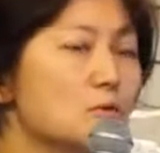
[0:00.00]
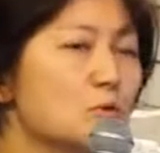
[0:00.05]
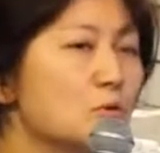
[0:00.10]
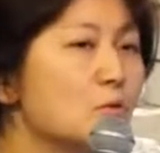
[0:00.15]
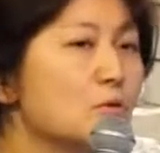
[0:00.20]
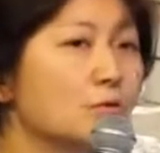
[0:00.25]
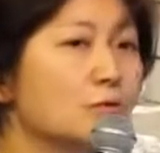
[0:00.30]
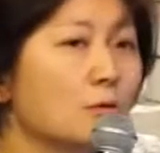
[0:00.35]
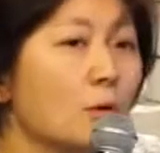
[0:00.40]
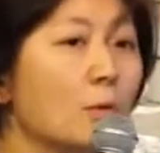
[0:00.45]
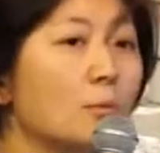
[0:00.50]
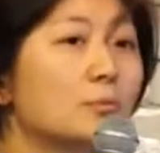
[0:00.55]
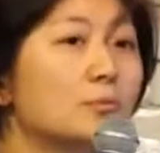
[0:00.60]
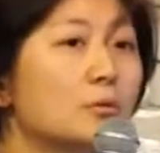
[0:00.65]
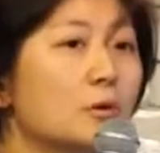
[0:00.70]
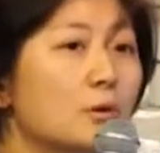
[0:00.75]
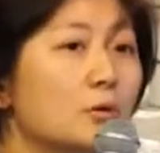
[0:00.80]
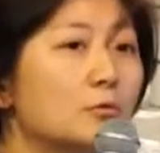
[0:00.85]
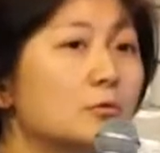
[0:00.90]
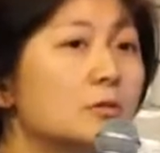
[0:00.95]
좋을 수는
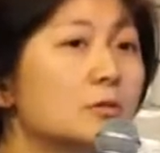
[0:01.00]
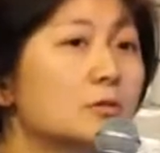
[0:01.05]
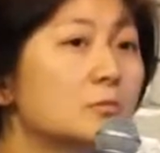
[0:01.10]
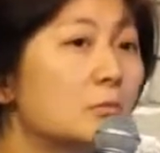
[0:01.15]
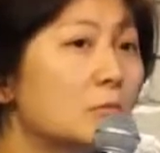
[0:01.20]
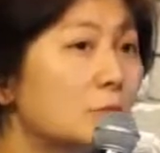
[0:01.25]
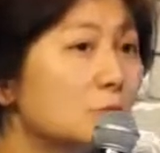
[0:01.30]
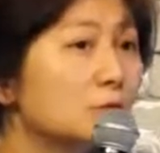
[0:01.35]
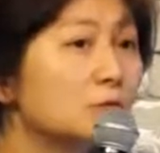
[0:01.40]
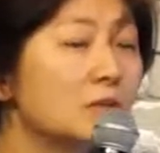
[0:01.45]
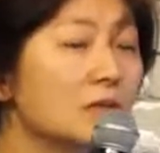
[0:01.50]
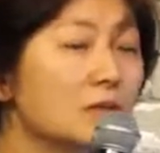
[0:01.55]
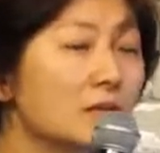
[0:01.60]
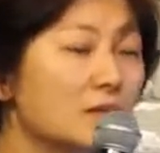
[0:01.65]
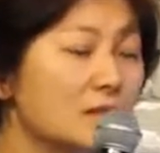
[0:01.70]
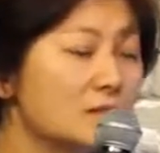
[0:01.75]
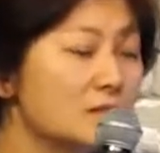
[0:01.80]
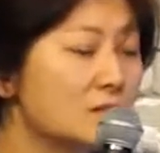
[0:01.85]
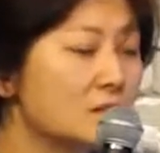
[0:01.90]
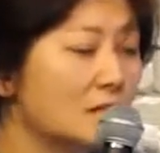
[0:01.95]
없어요. 우리는 모두 다
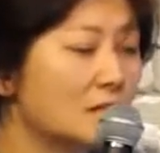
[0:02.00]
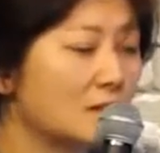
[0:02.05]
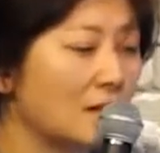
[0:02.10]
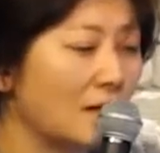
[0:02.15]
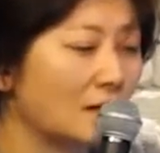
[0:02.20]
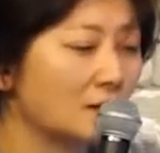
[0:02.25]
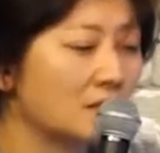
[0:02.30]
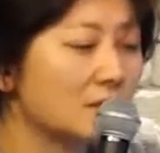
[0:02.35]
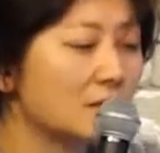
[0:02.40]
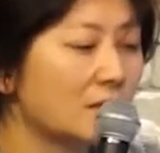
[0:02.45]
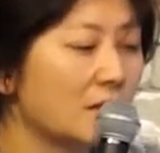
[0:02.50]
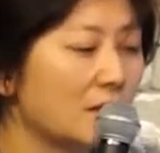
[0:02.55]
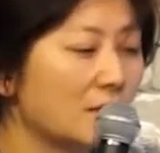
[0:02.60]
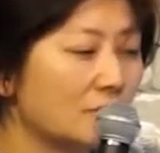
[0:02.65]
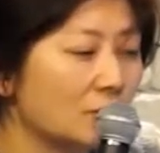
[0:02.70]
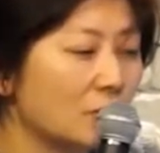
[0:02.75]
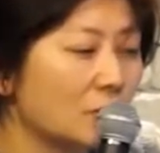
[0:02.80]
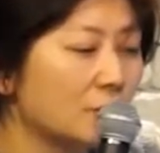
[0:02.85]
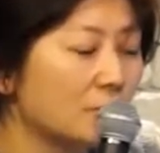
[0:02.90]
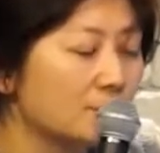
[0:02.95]
기질이
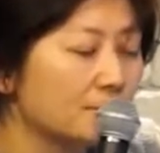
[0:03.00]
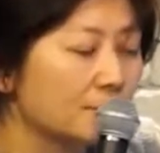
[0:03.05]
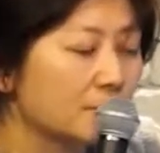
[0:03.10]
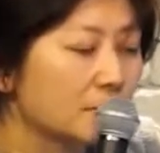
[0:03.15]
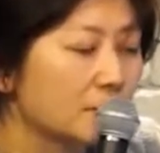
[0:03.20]
다르니까요.